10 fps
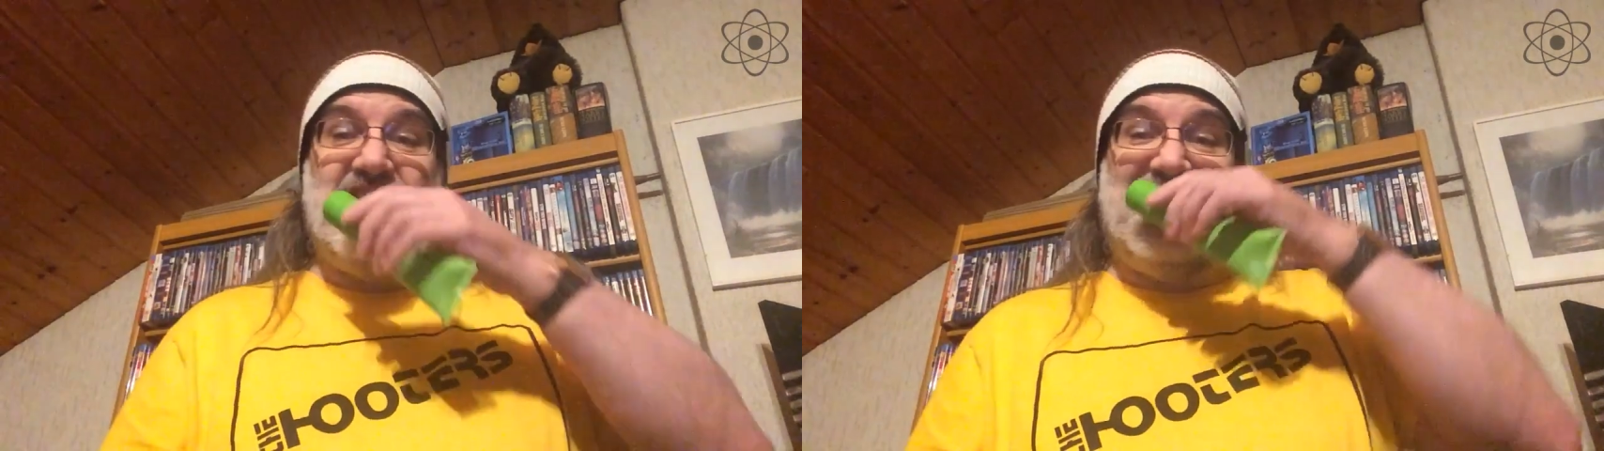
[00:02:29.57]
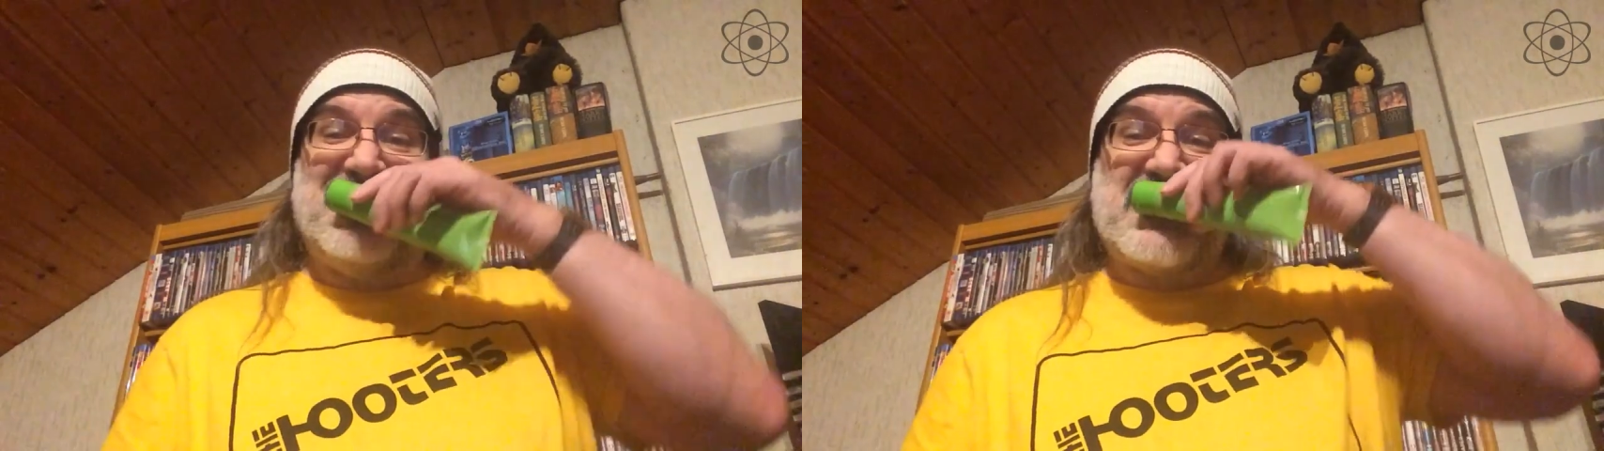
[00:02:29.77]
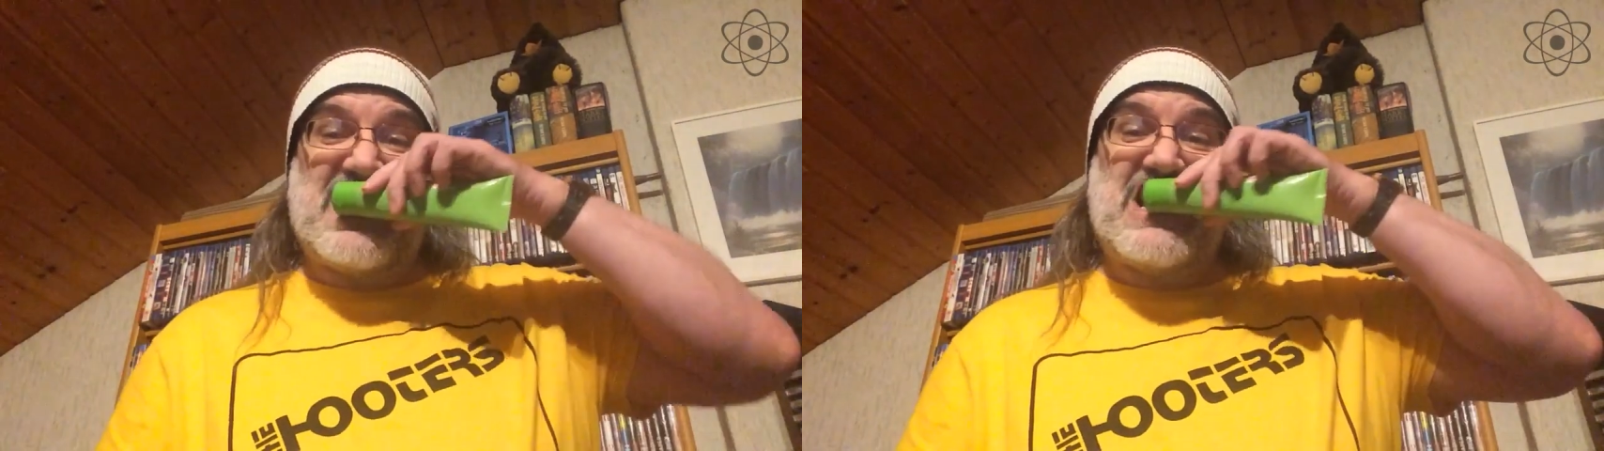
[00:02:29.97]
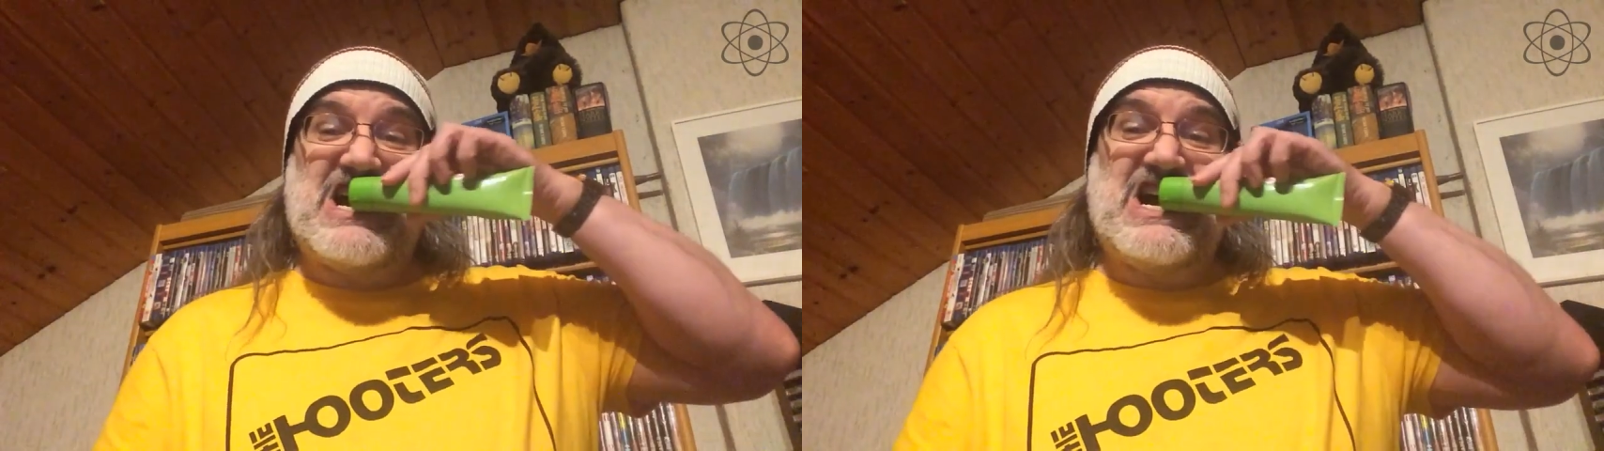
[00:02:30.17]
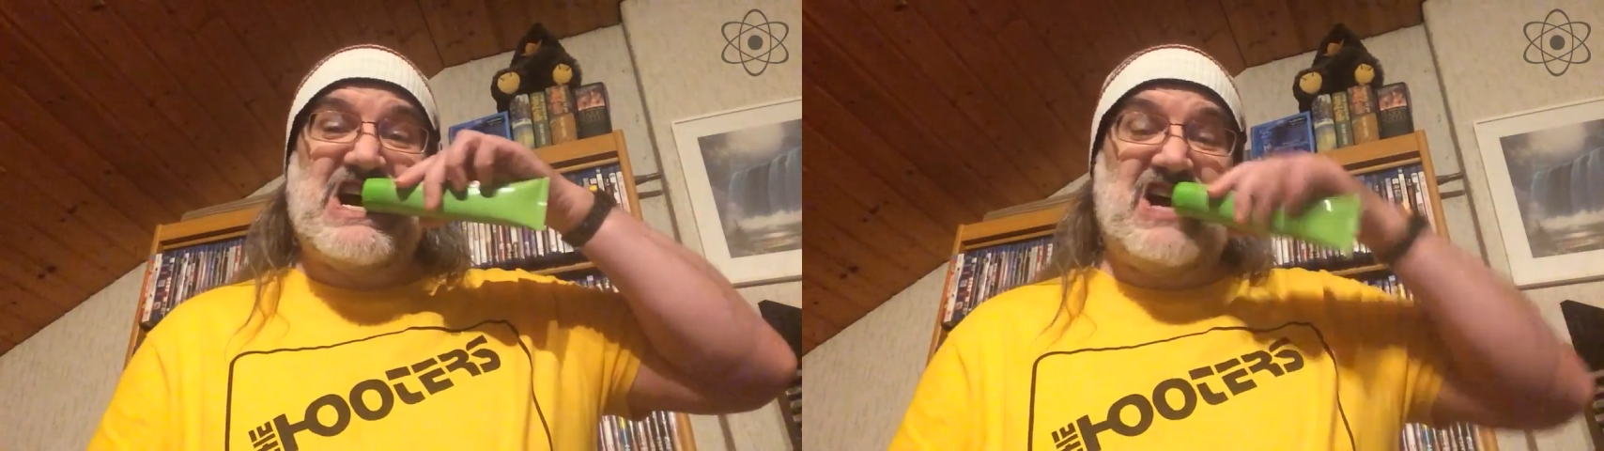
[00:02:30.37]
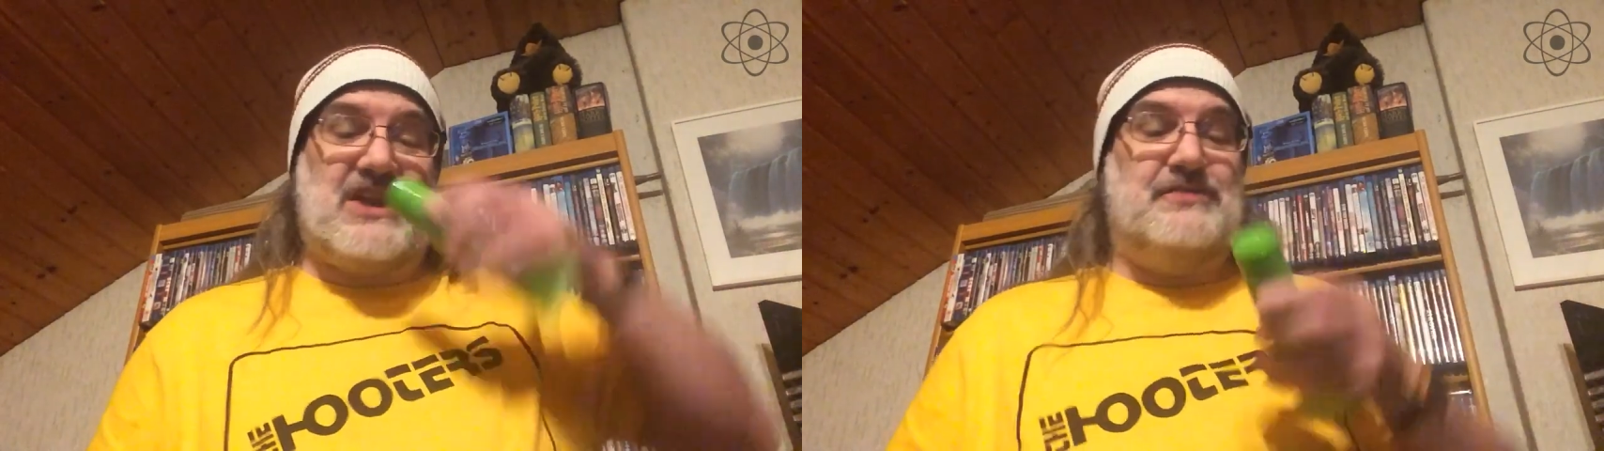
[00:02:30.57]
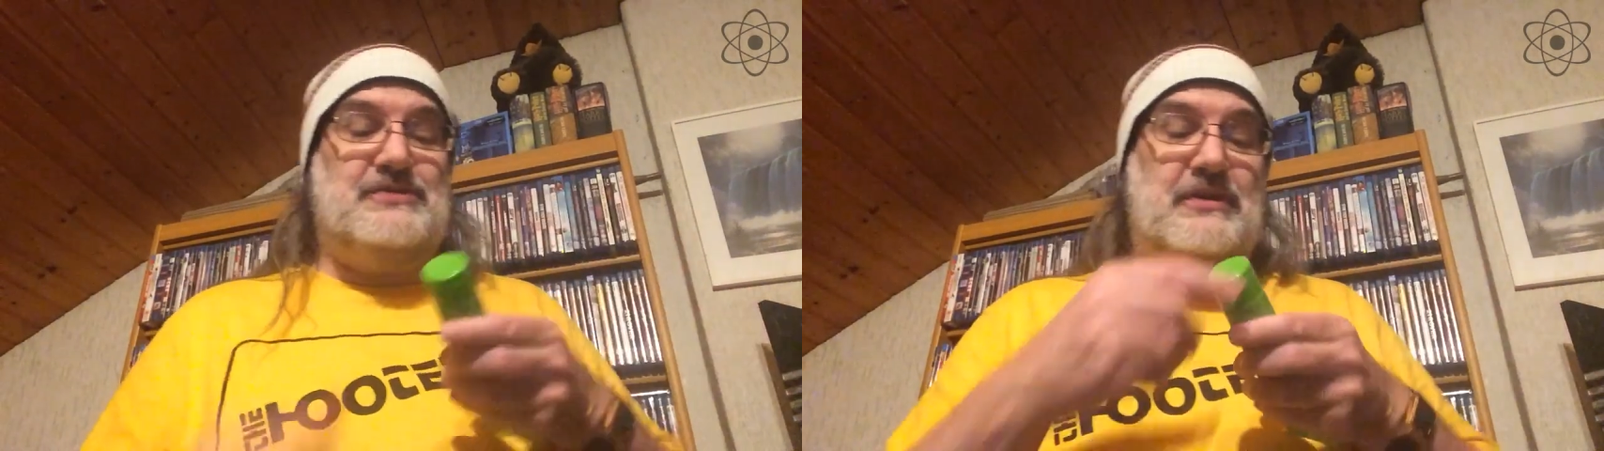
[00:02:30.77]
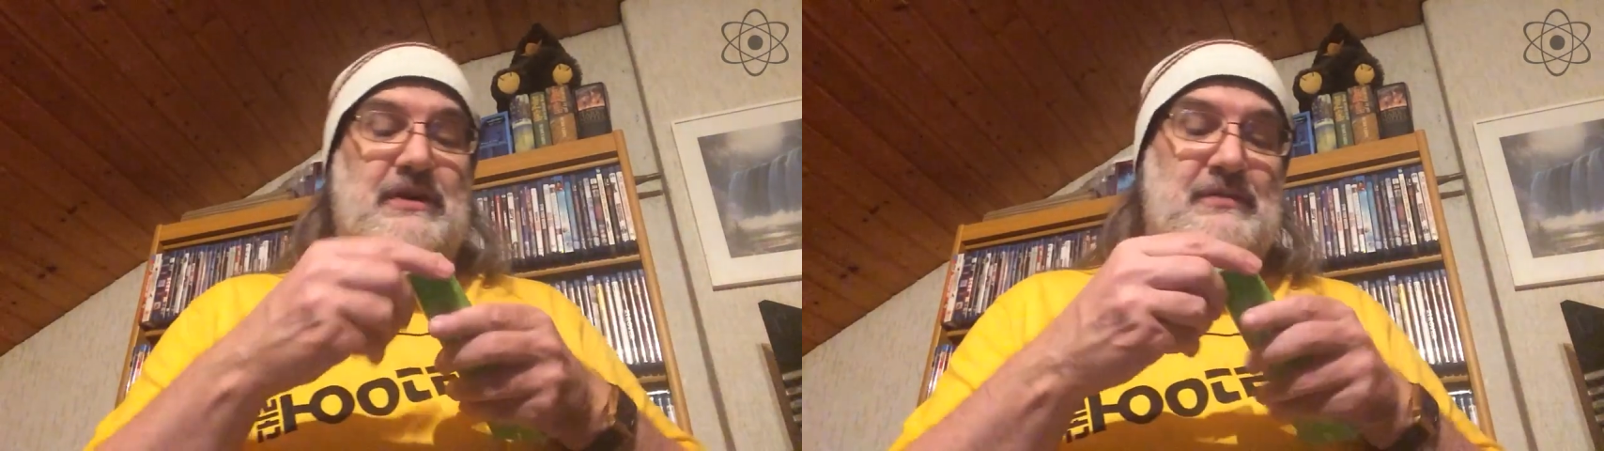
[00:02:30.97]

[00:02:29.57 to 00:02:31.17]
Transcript: Ich könnte auch schön drauf drücken,